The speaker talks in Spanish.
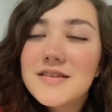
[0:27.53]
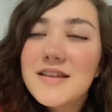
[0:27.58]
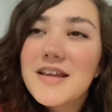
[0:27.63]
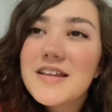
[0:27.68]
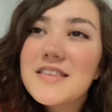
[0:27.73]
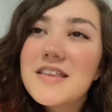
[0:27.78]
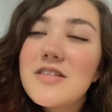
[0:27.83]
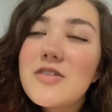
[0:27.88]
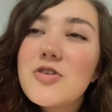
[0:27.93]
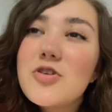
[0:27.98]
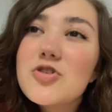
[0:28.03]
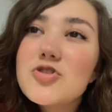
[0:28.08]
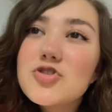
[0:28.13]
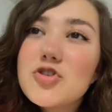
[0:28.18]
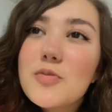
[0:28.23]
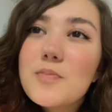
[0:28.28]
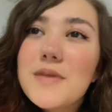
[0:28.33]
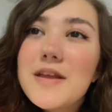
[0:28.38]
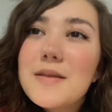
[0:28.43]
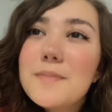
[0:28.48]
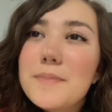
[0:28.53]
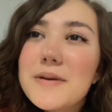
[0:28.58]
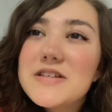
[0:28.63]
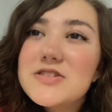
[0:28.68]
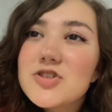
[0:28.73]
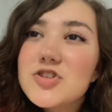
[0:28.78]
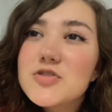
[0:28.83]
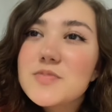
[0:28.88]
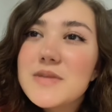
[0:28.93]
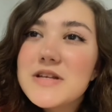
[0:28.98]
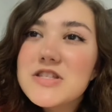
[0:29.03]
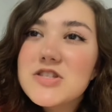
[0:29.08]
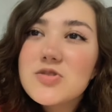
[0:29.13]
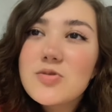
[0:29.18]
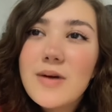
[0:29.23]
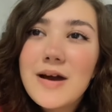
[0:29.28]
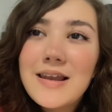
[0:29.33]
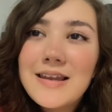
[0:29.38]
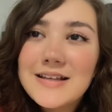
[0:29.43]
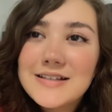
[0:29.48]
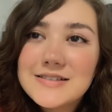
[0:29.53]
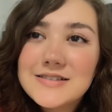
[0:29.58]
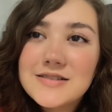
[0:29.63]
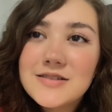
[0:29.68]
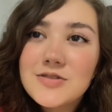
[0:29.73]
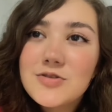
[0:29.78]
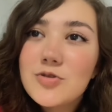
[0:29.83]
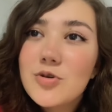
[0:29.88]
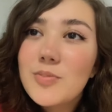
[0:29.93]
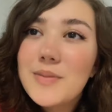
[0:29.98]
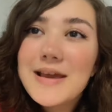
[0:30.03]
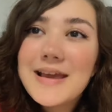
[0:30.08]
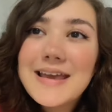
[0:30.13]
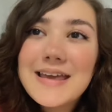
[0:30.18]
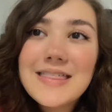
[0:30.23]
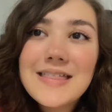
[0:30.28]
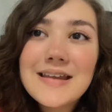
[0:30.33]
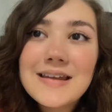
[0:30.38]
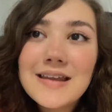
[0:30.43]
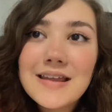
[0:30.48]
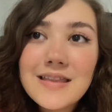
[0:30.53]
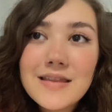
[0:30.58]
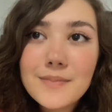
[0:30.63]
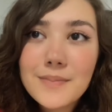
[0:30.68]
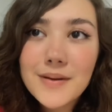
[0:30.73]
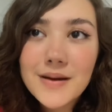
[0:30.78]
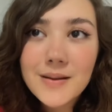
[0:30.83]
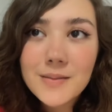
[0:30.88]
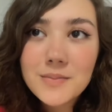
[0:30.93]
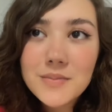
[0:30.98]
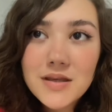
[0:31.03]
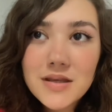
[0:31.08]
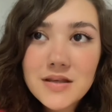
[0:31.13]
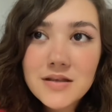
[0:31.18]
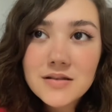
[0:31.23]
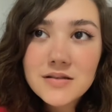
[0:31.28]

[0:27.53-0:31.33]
Tía, te doy ocho mil pesos mensuales. No me queda nada para mí.